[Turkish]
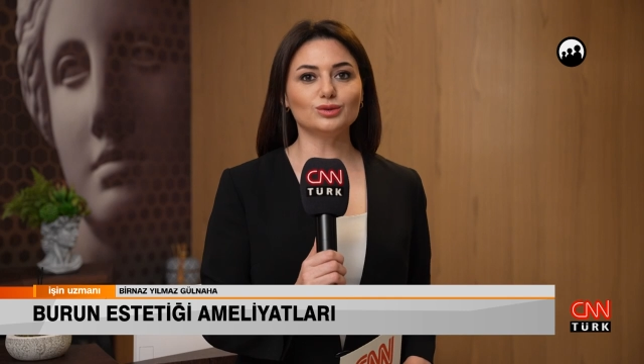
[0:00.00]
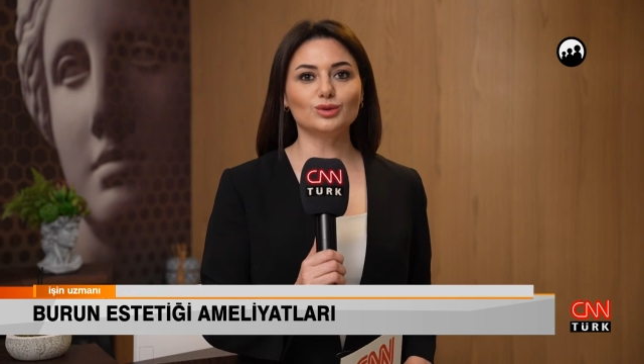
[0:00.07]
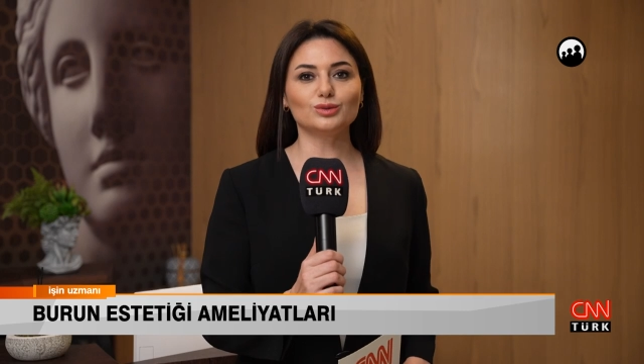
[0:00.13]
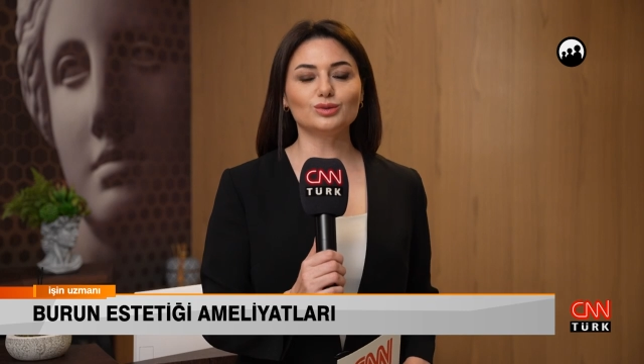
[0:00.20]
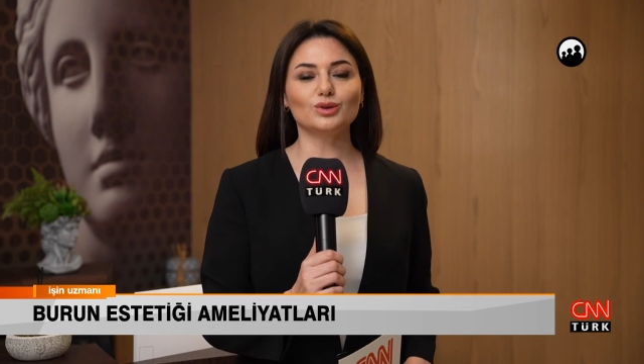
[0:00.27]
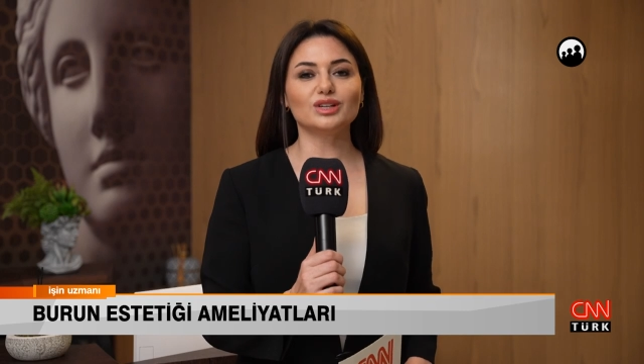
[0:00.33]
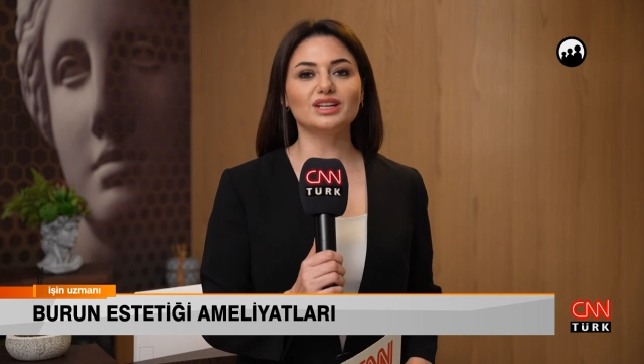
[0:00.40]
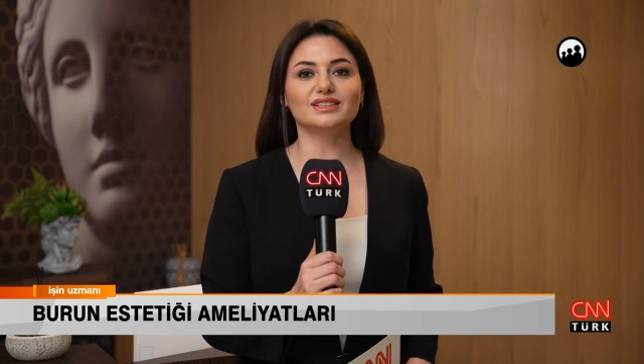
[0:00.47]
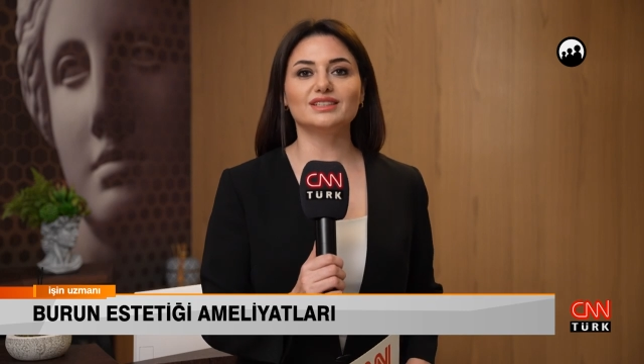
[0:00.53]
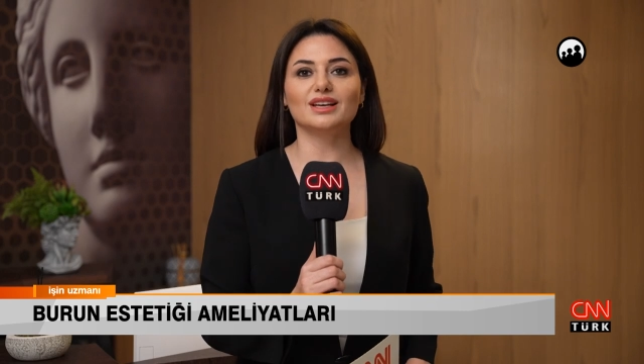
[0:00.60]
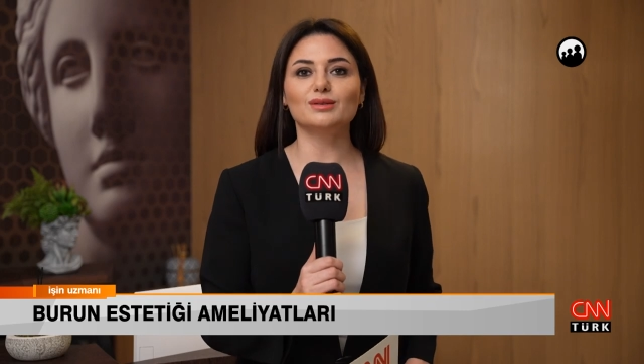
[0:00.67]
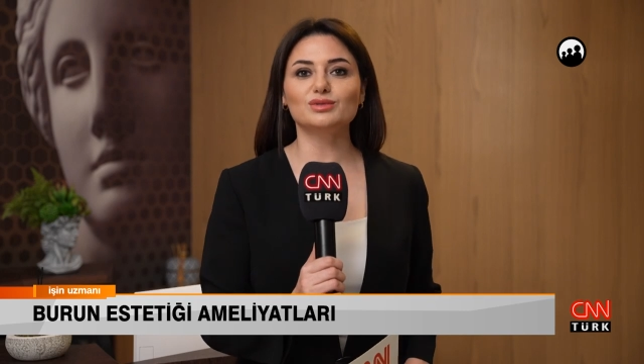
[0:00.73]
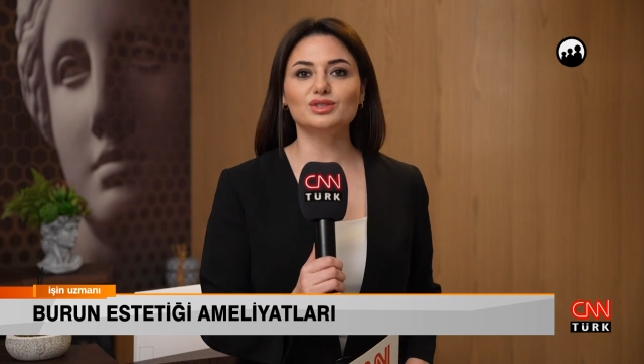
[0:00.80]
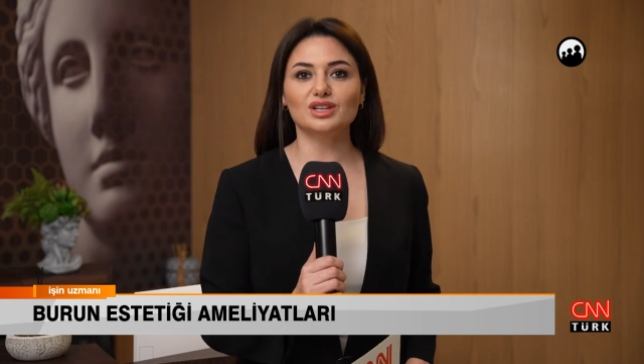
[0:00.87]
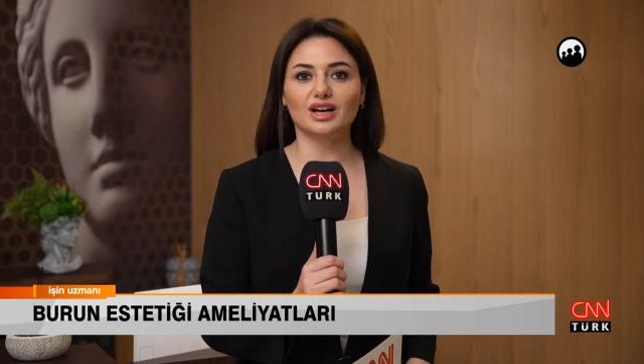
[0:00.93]
doktor Ethem
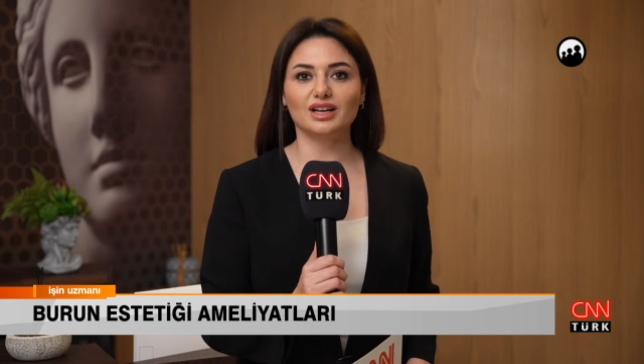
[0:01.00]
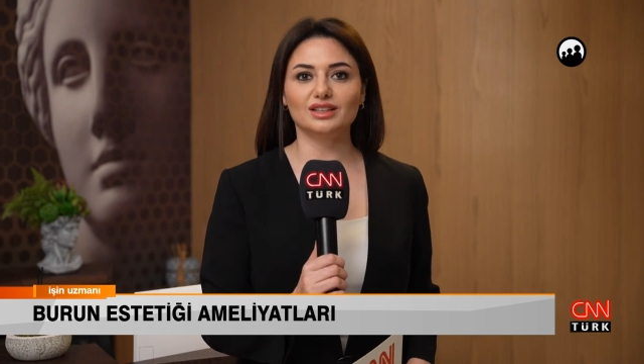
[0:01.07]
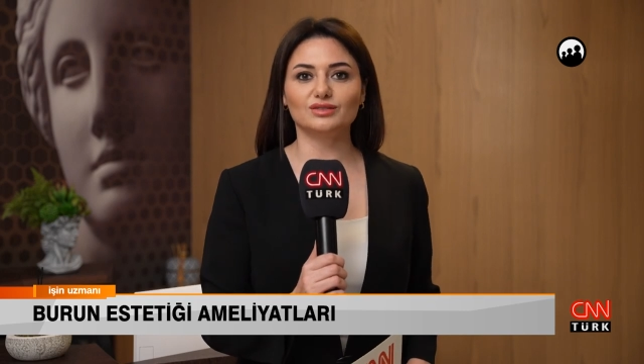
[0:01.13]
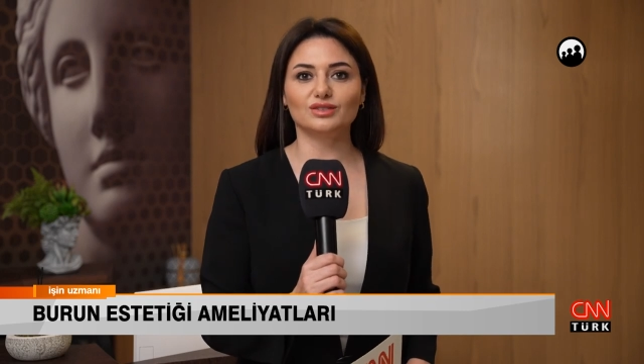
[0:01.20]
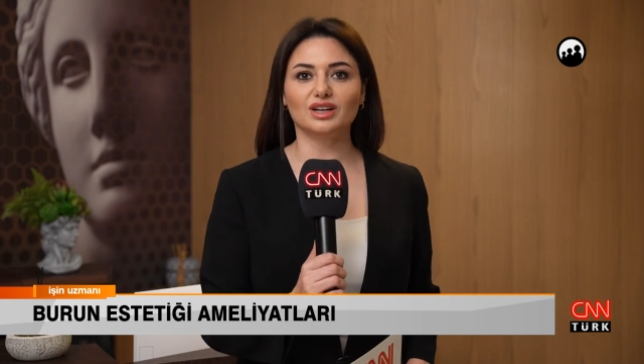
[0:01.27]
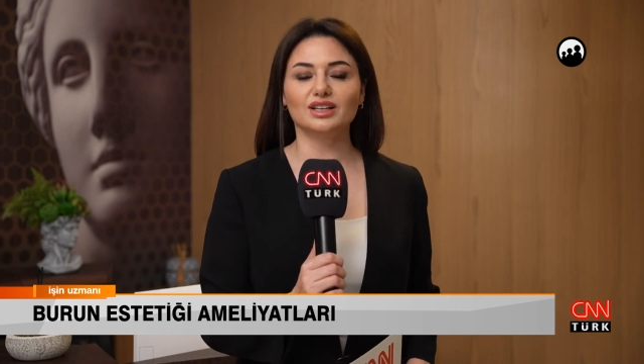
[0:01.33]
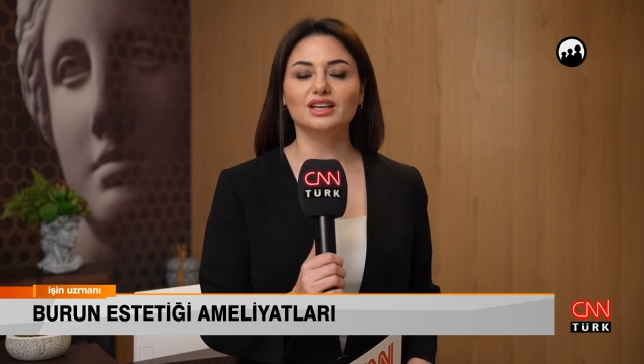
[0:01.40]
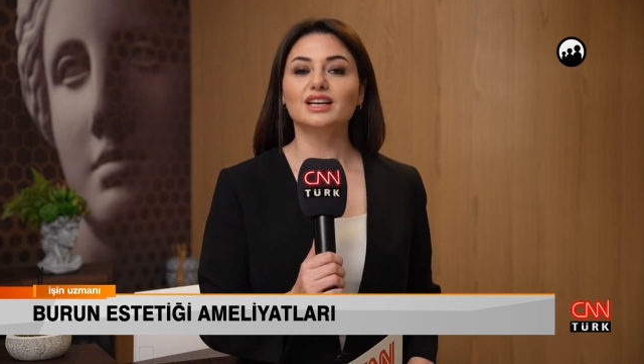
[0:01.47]
Şahin var.